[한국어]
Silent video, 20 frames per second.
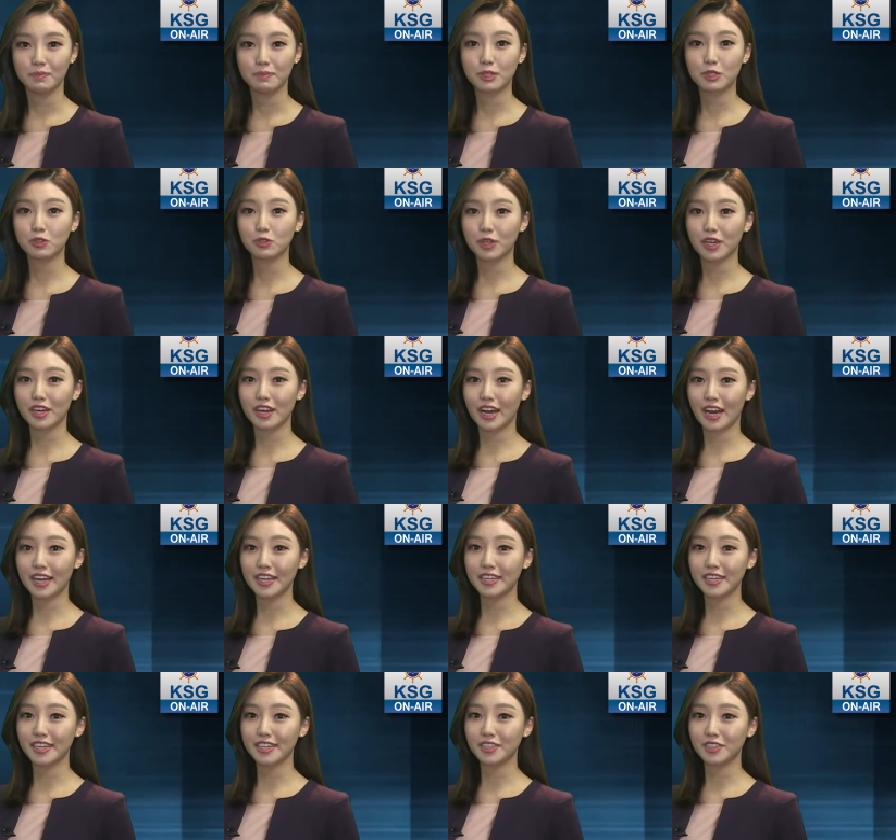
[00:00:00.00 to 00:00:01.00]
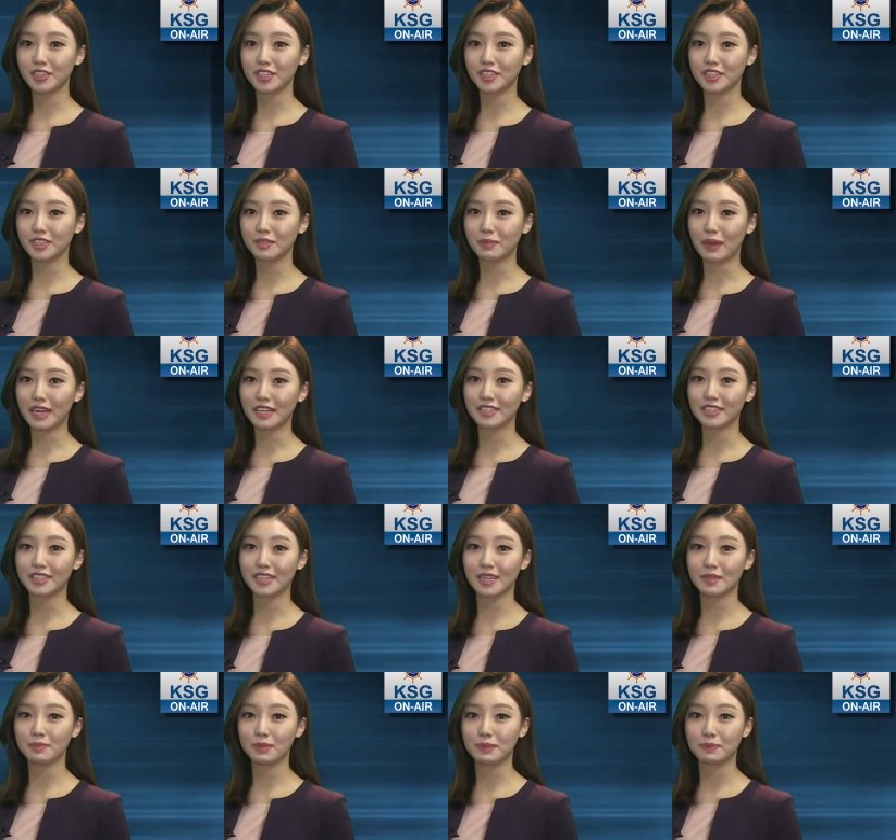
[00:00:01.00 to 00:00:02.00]
미국의 아이에이치에스
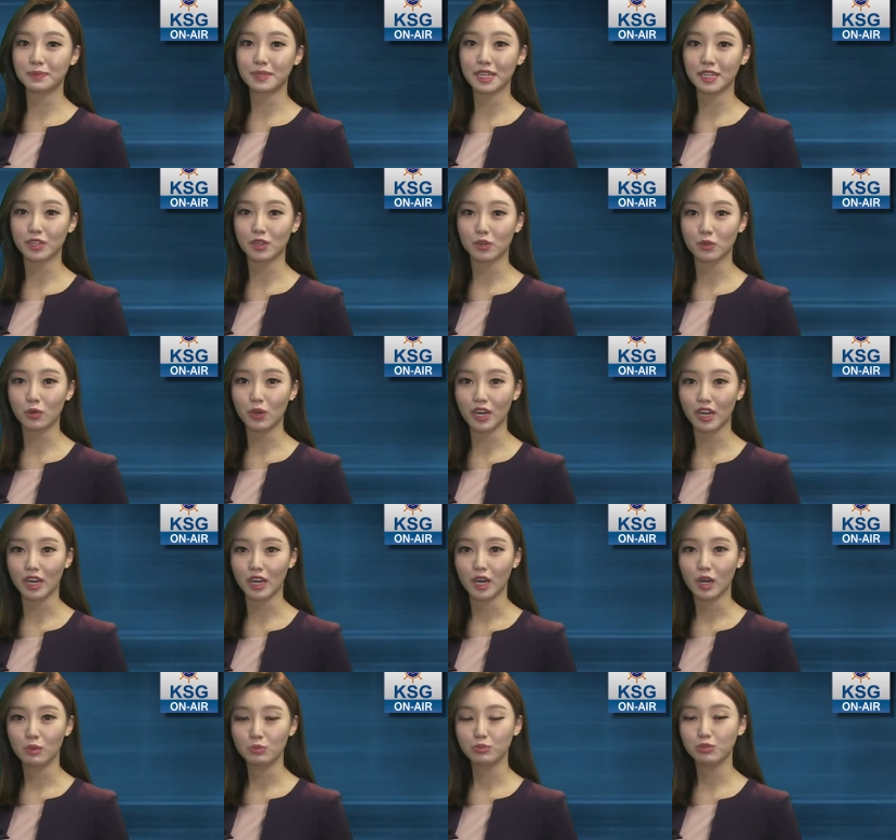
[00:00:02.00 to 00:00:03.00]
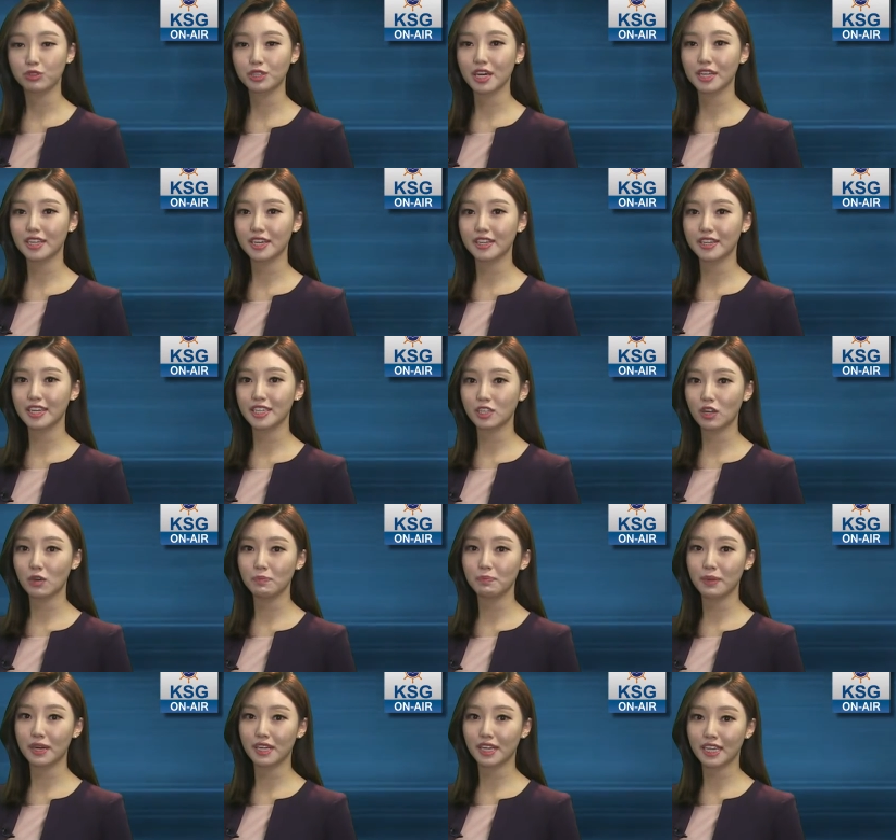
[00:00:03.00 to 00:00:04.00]
마리타임 집계 결과 부산항의
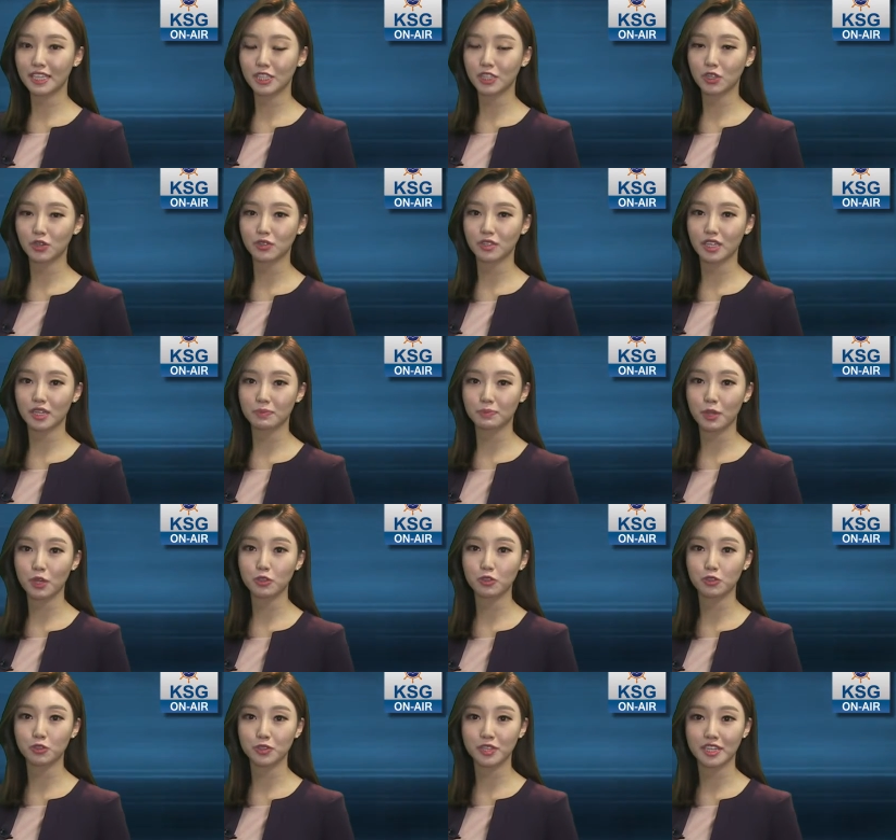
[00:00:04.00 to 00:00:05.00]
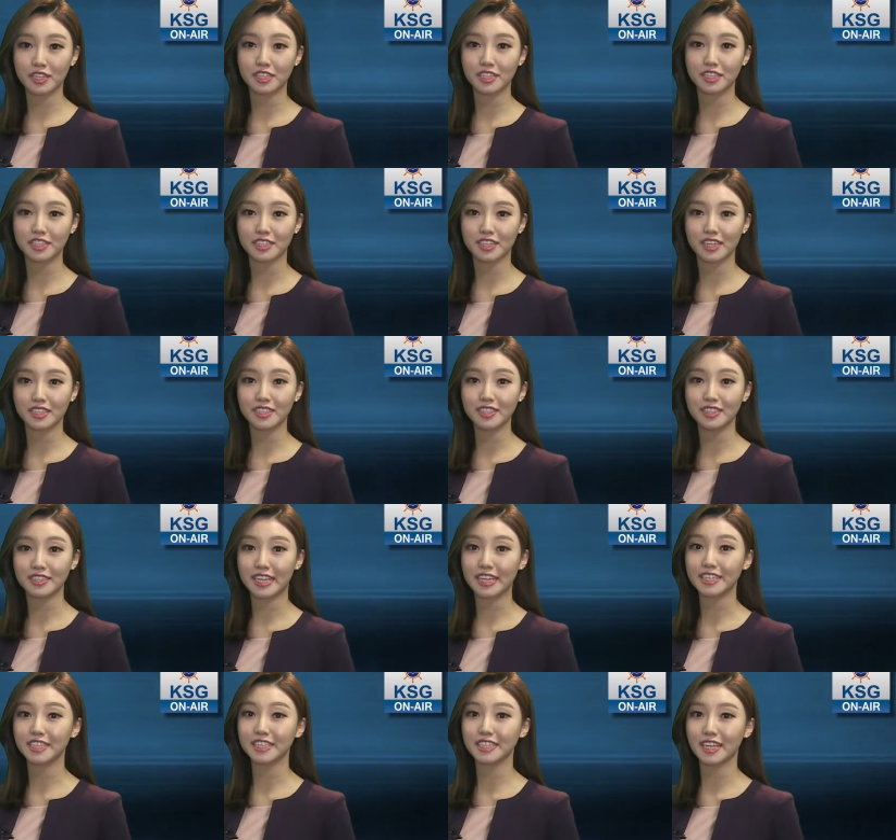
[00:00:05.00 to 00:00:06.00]
선박 한 척당 평균 대기 시간은
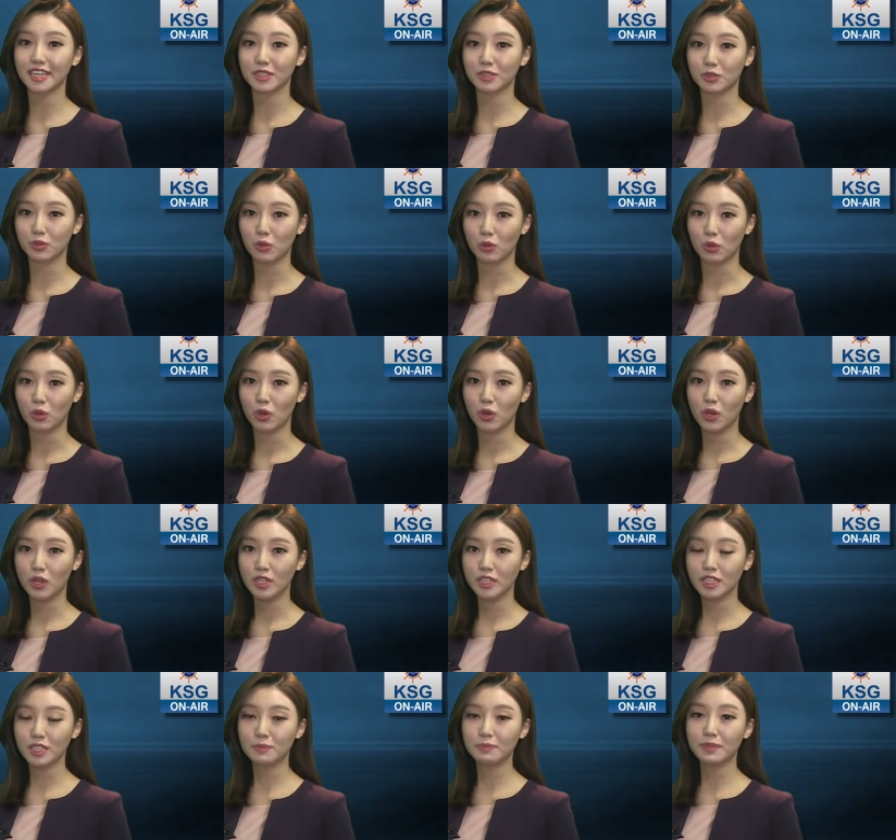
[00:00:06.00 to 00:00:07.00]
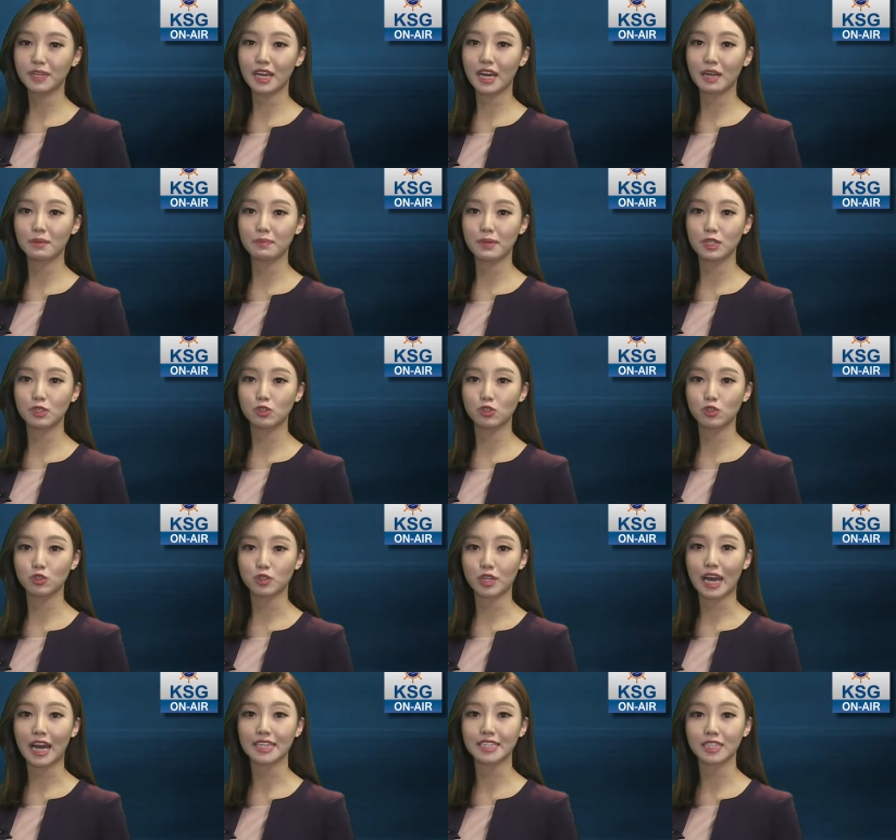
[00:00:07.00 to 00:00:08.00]
네 시간으로 십 대 항만
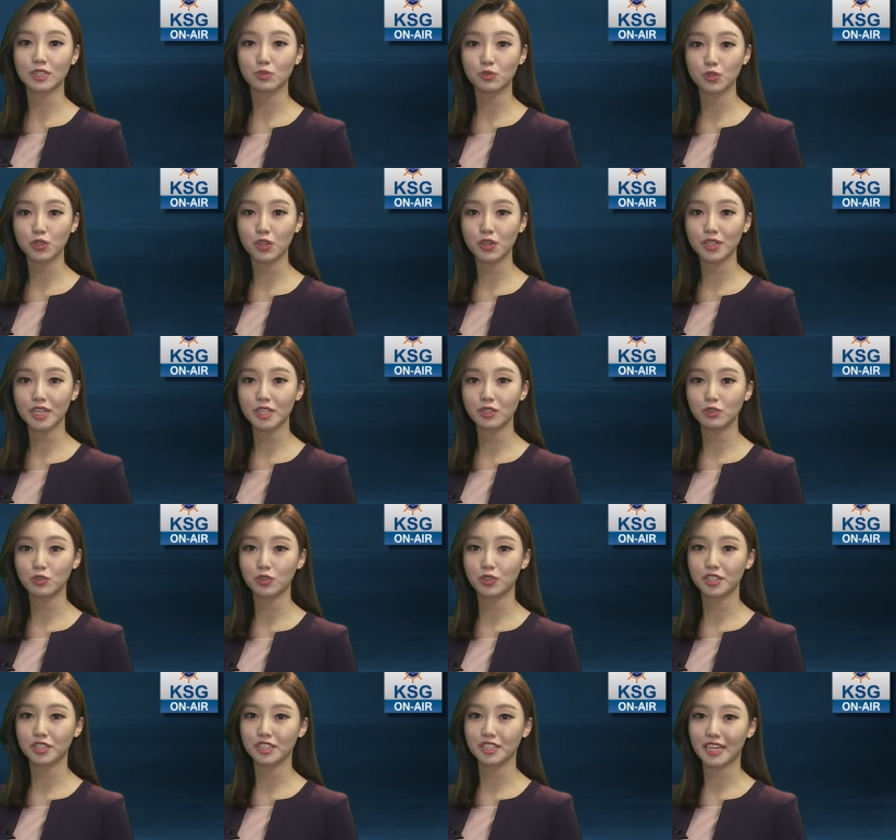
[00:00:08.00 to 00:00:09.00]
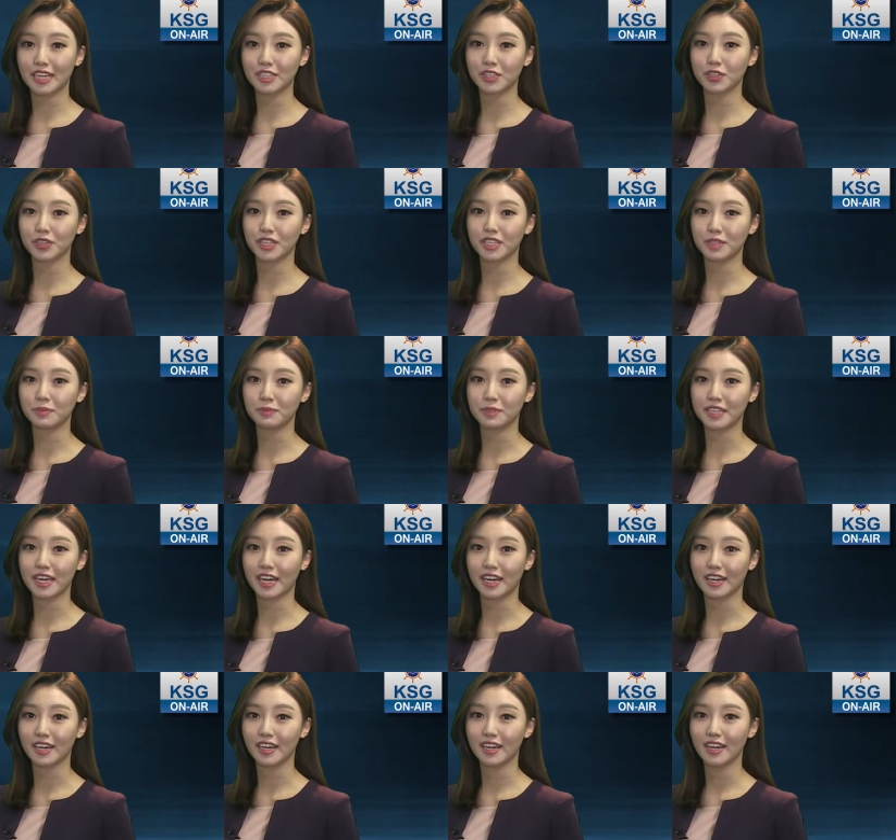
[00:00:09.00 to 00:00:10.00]
중 가장 뛰어난 수치를
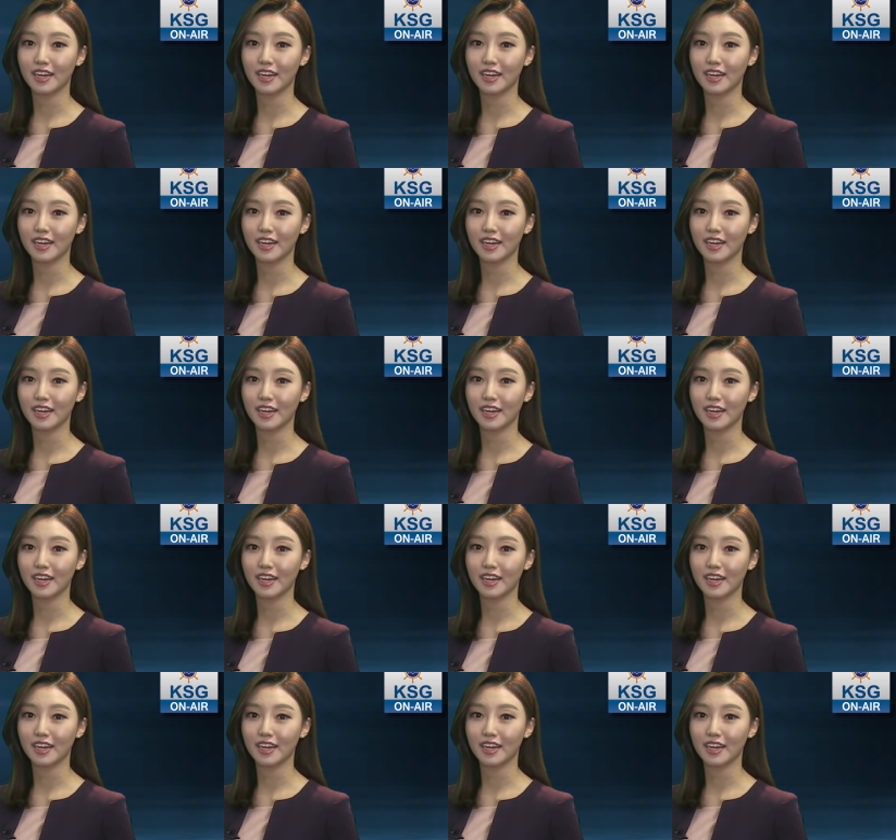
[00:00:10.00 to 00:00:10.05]
달성했습니다.